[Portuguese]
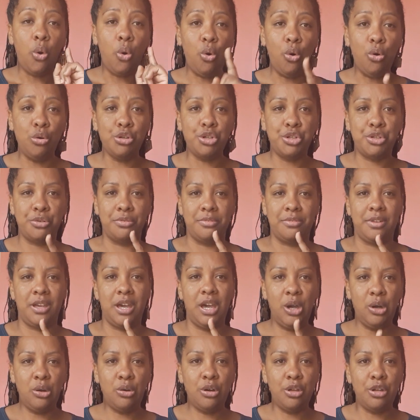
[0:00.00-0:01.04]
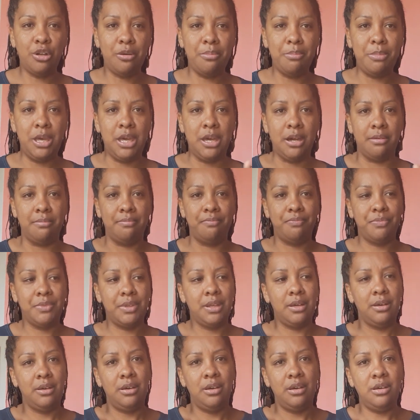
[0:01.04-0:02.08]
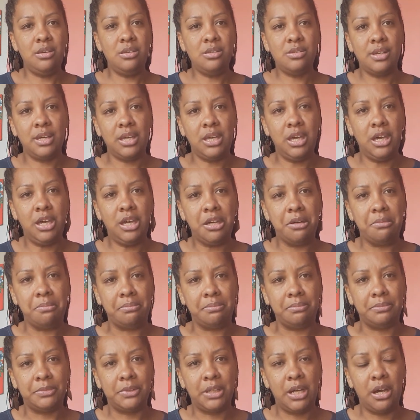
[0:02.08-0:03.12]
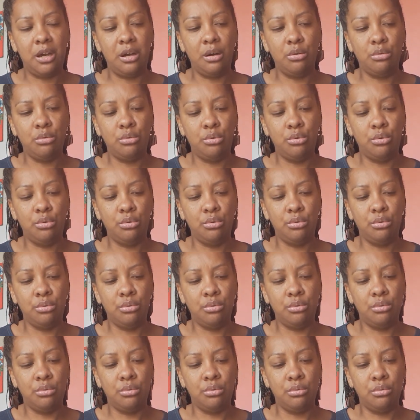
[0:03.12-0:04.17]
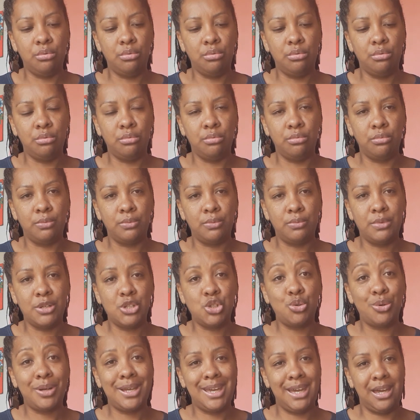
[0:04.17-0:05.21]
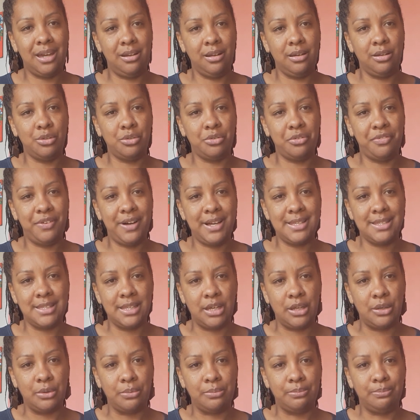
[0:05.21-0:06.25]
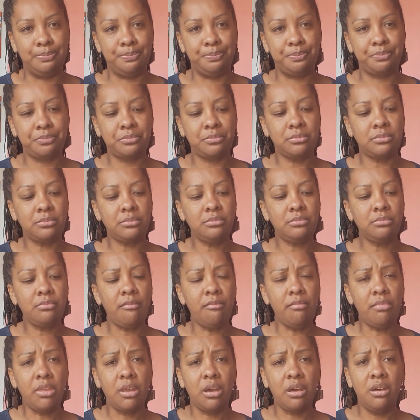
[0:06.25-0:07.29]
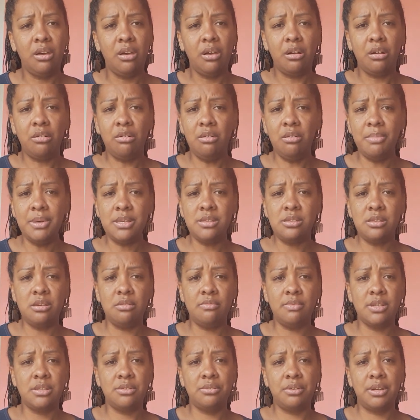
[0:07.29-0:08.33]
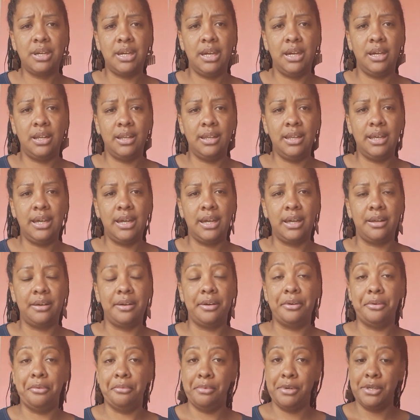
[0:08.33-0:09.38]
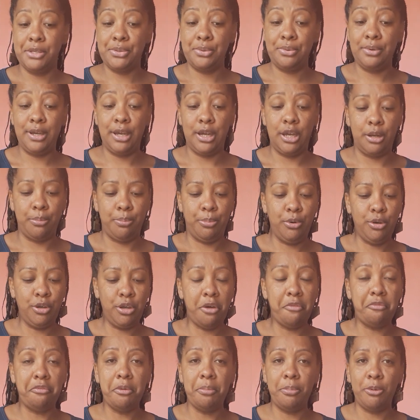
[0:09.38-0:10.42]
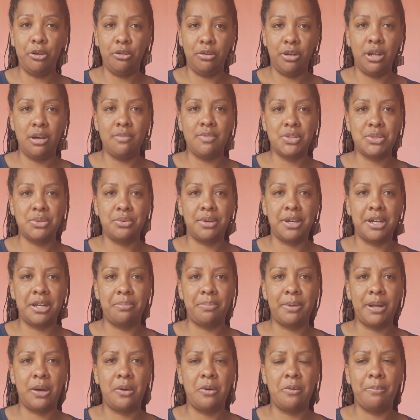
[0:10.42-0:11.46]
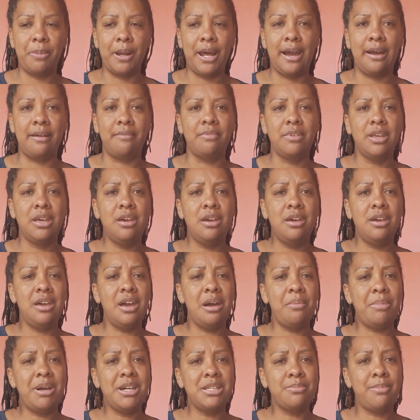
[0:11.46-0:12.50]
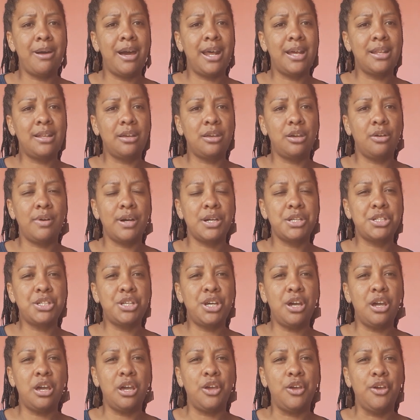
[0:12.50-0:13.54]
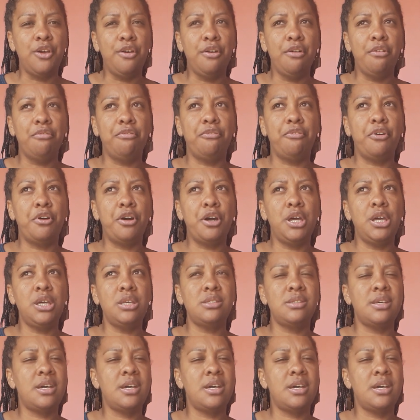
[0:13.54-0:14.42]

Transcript: útil, economia. Isso aqui é um uma suqueira que eu tô fazendo. Como assim uma suqueira, negra? Uma suqueira, porque eu fui procurar uma suqueira para comprar e a mais barata que eu achei foi